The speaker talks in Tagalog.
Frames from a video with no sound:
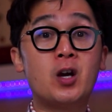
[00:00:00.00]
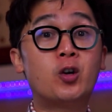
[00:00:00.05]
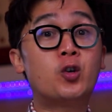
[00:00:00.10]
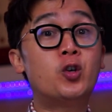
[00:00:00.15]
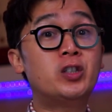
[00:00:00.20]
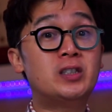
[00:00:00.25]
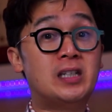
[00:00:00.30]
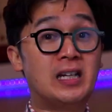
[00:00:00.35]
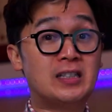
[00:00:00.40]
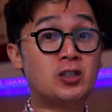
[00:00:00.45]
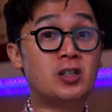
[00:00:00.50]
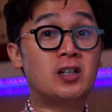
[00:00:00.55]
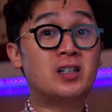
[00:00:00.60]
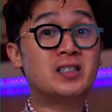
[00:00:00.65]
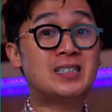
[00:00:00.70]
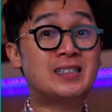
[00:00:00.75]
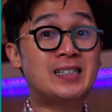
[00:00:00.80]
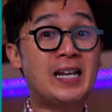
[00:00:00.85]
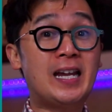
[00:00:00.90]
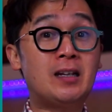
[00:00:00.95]
conditional
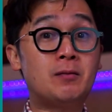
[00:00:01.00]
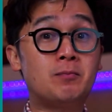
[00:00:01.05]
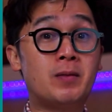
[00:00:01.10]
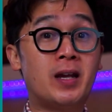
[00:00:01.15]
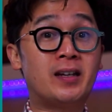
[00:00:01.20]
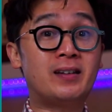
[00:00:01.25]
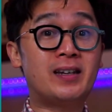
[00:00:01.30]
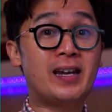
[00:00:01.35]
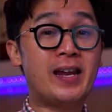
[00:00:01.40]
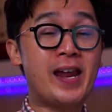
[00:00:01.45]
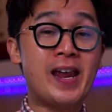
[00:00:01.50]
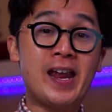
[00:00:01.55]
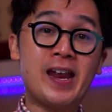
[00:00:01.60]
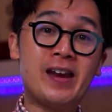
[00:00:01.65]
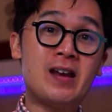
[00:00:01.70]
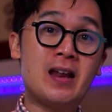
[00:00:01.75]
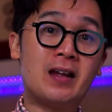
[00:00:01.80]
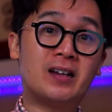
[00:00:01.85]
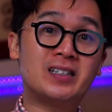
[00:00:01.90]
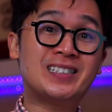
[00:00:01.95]
statement
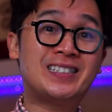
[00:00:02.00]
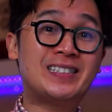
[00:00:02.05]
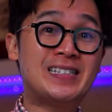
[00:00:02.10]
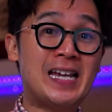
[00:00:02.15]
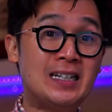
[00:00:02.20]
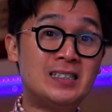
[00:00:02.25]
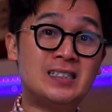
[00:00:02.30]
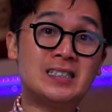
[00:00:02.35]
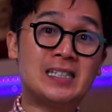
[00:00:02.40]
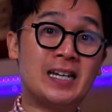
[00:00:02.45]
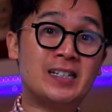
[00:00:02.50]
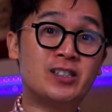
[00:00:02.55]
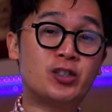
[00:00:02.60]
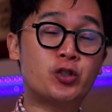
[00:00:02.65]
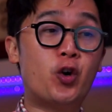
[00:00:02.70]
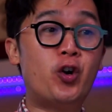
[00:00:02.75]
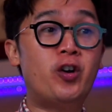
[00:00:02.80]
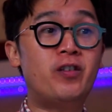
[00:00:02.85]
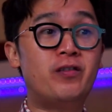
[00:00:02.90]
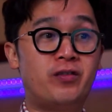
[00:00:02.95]
in sentence
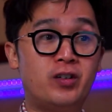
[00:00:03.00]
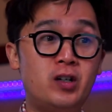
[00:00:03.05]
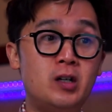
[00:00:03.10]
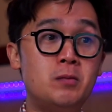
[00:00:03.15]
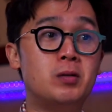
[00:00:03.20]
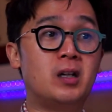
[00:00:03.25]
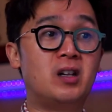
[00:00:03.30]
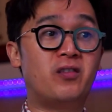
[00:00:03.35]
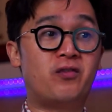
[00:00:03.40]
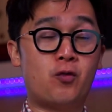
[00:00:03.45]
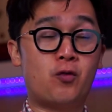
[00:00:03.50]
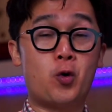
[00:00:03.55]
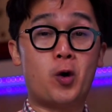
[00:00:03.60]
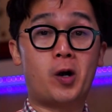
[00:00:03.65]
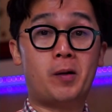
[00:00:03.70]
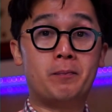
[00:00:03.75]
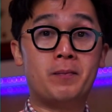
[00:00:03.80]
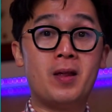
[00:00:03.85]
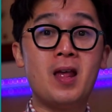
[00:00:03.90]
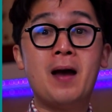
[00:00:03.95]
or verbal
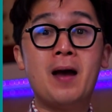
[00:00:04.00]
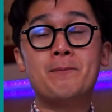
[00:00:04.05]
form.